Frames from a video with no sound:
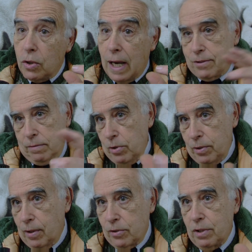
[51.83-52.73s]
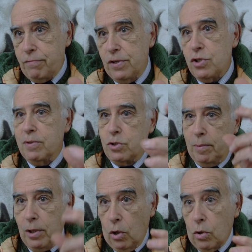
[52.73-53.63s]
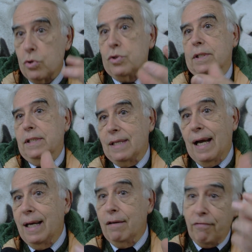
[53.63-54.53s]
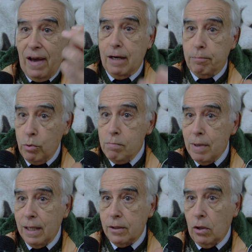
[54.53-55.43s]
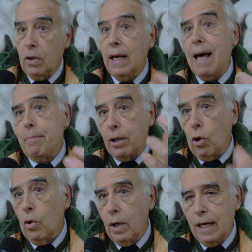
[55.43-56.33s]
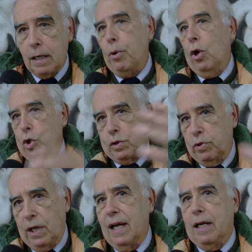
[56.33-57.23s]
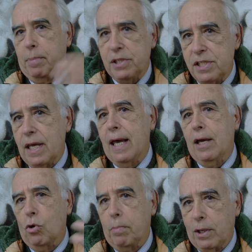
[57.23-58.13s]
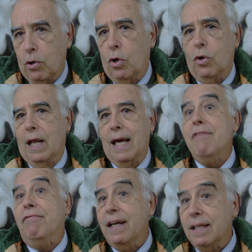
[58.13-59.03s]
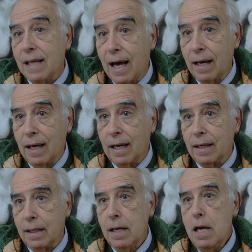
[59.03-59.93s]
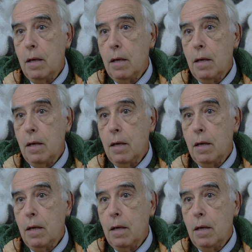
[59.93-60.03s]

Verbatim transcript: Adesso non voglio dire una cosa difficile, ma insomma il logos si sa è il verbum, no? la parola, che poi logos vuol dire anche pensiero, parola e verità anche.